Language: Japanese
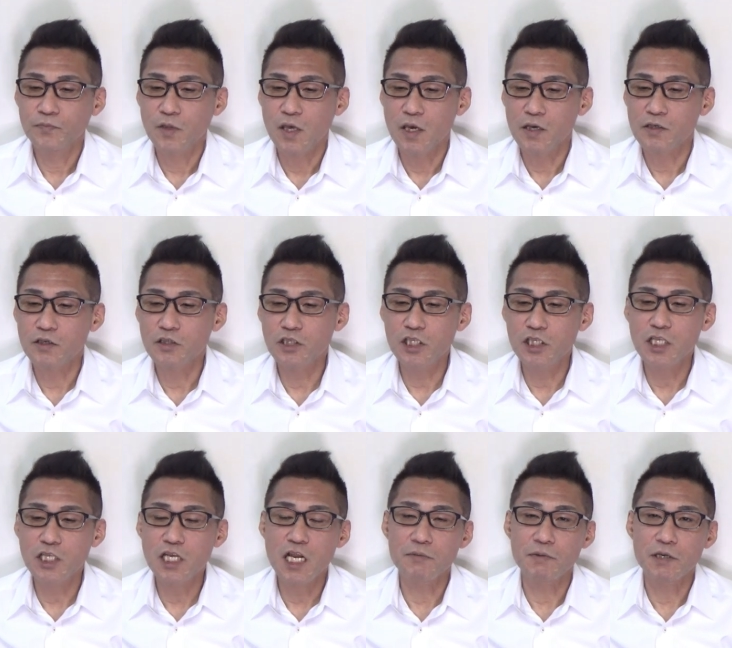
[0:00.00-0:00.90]
えー、
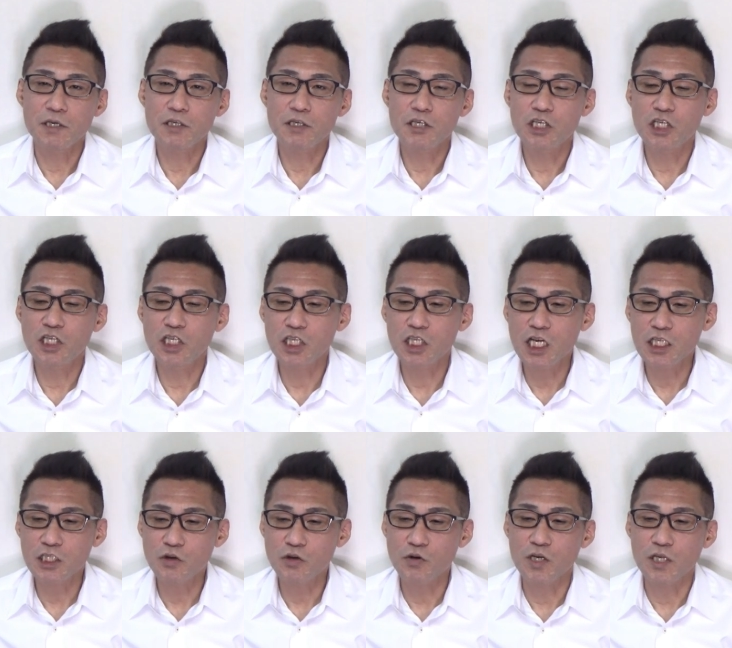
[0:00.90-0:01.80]
フジテレビ、岸
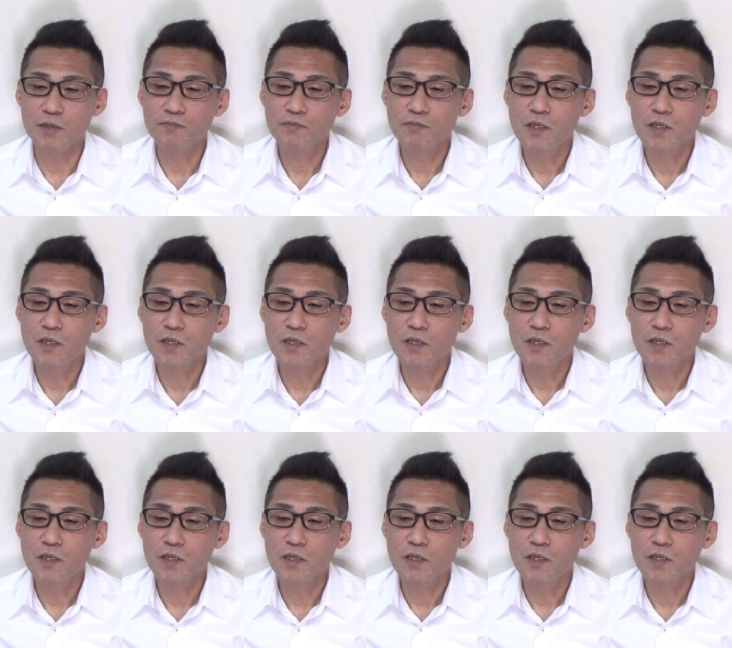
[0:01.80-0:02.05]
田総理、